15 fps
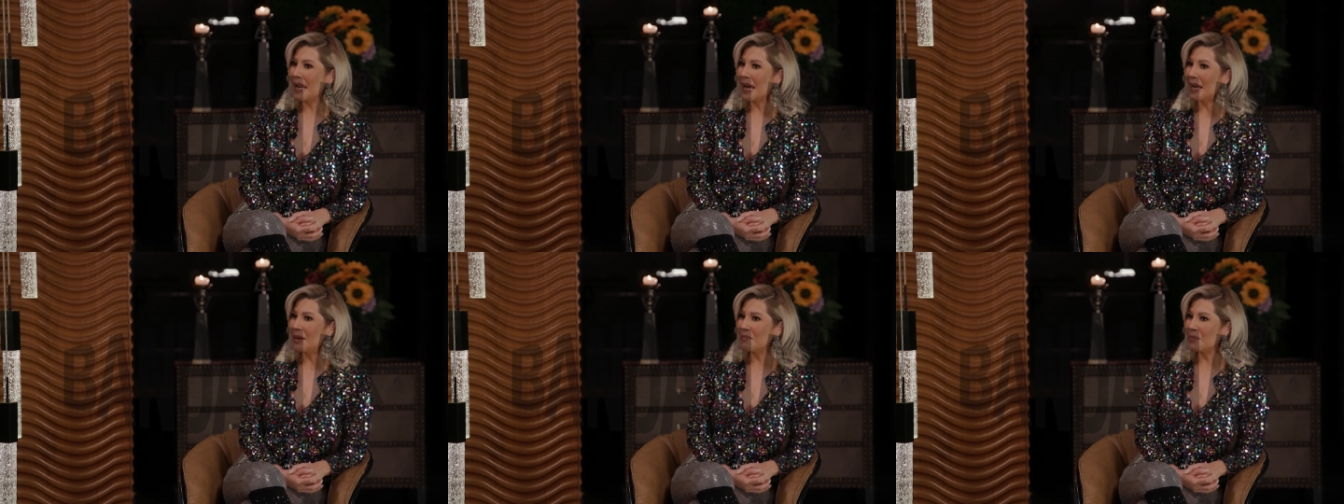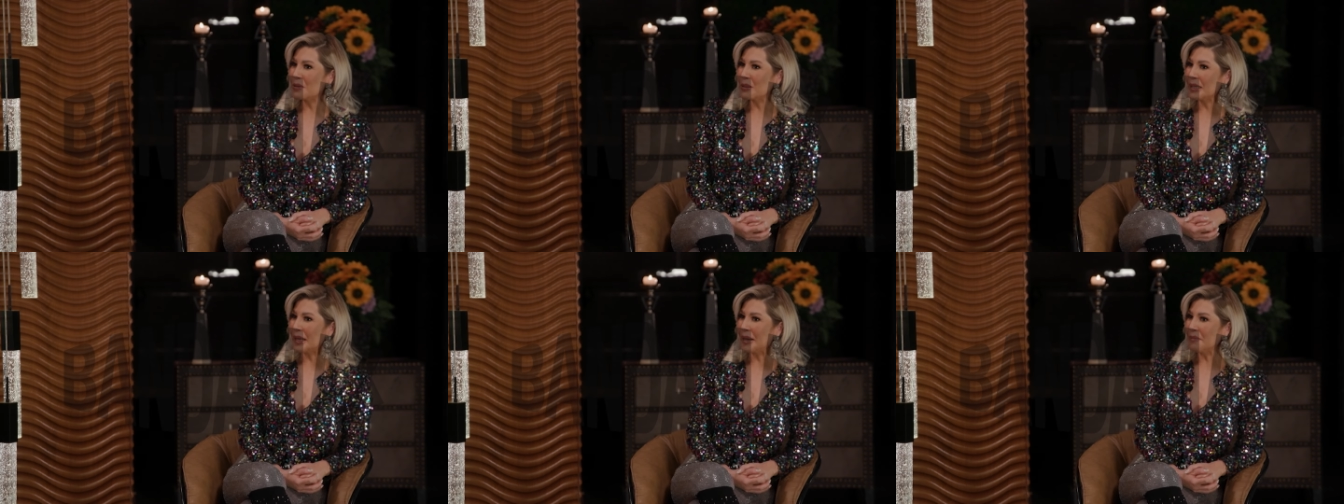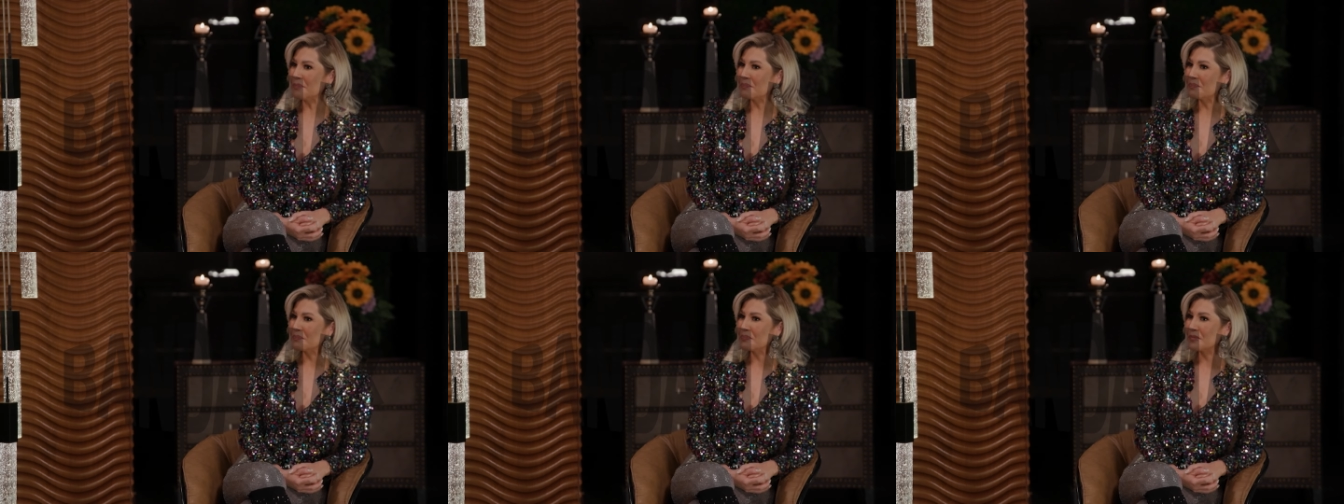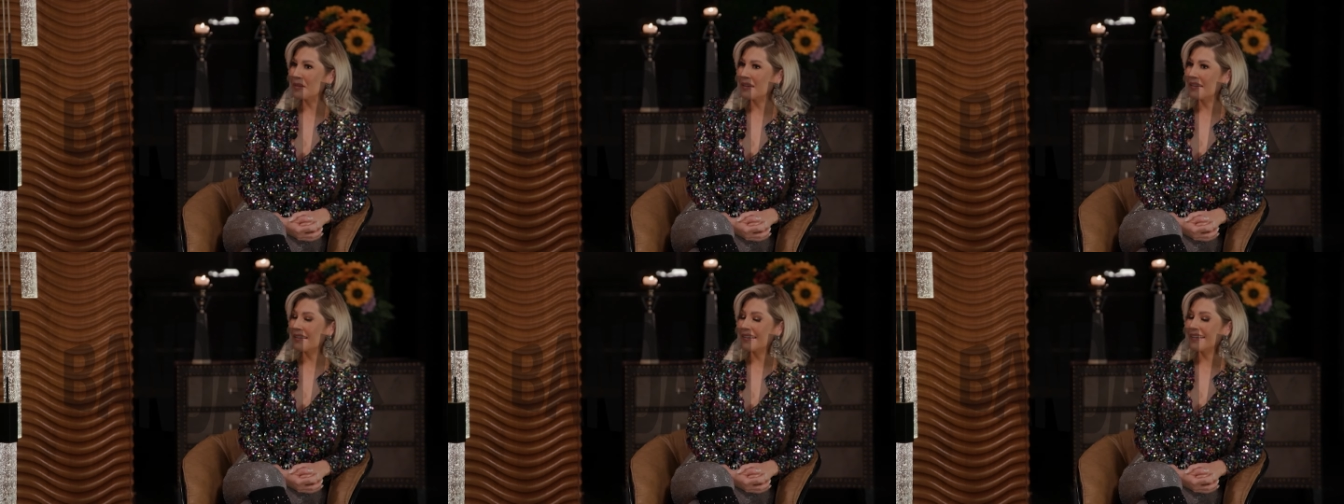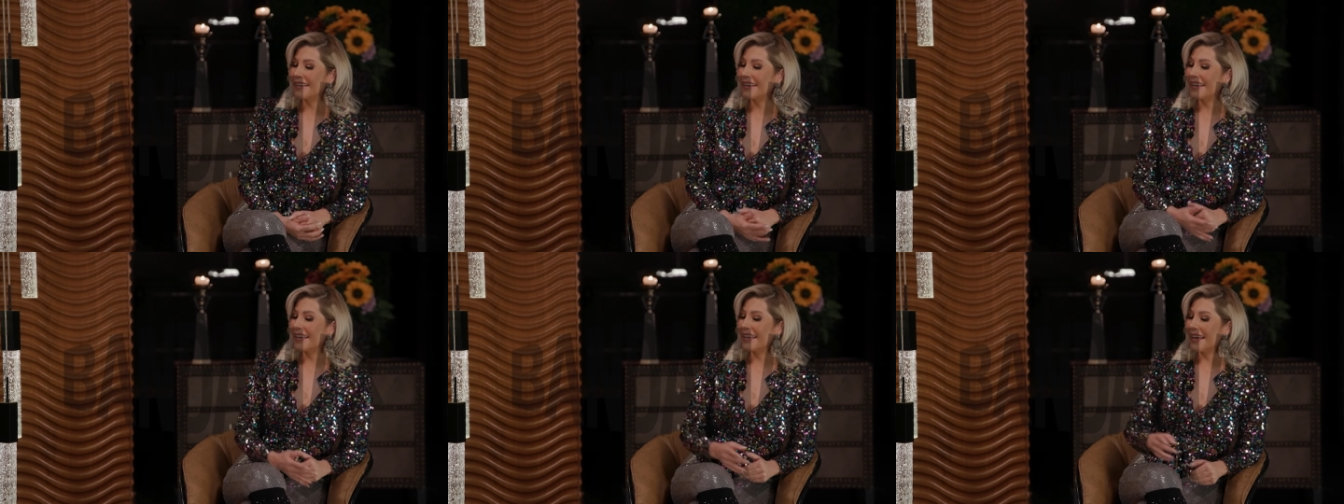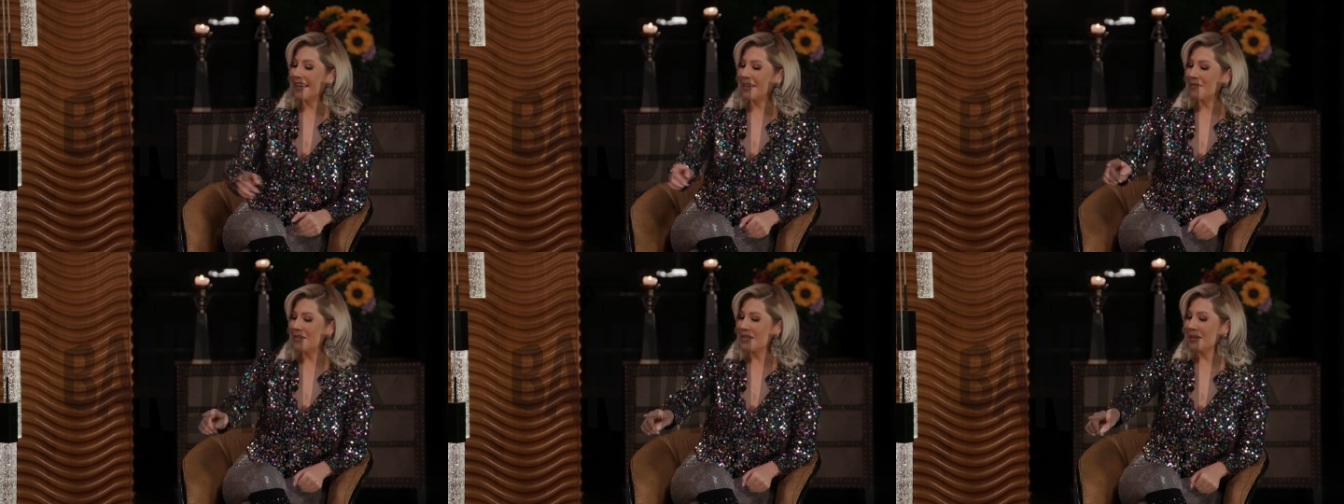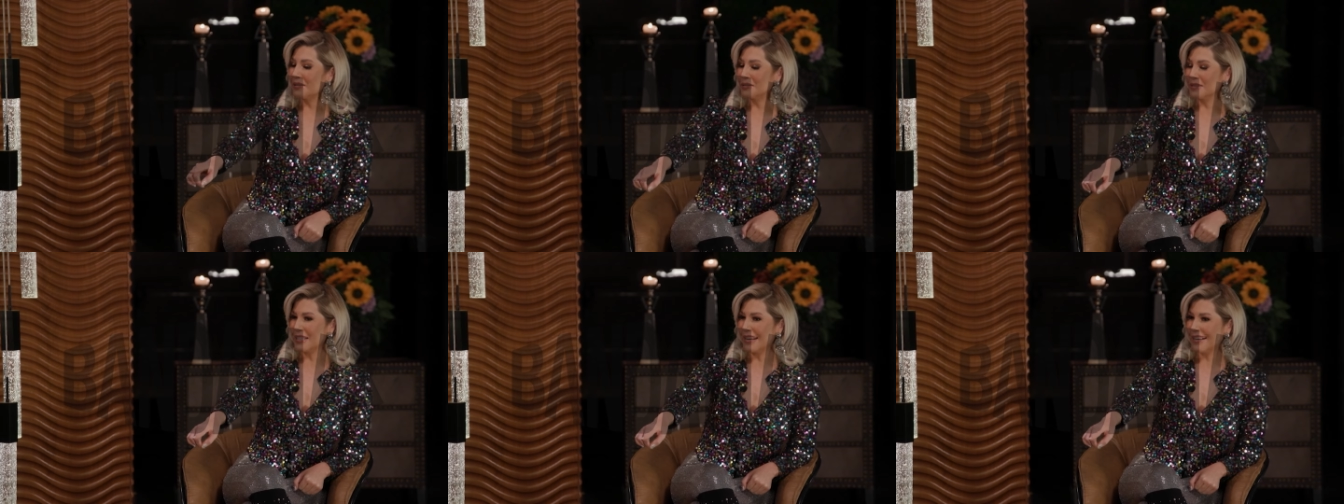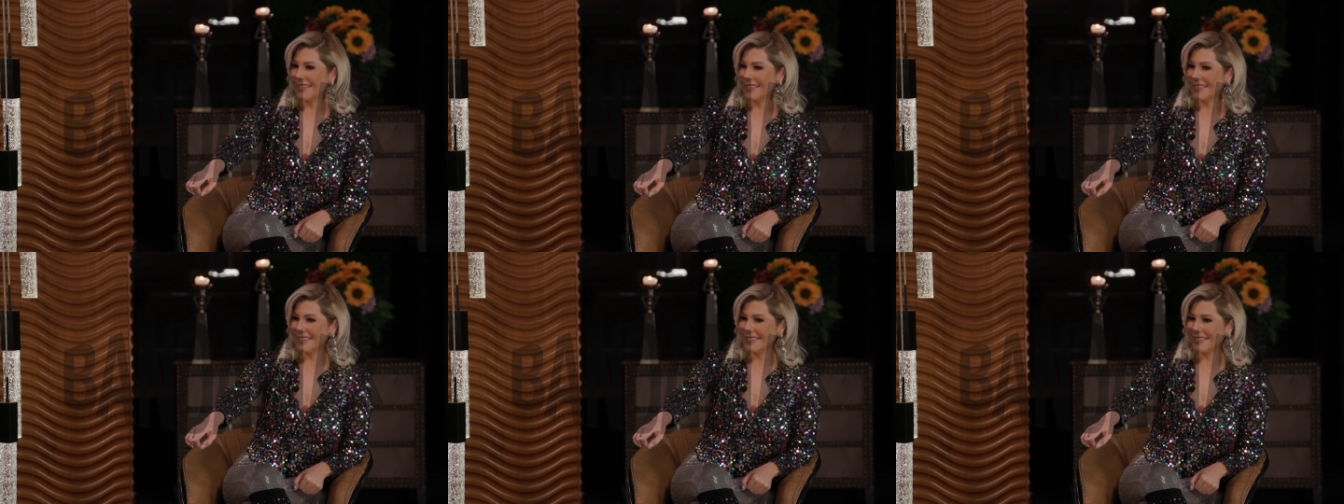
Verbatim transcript: la época, que aquí vas a encontrar.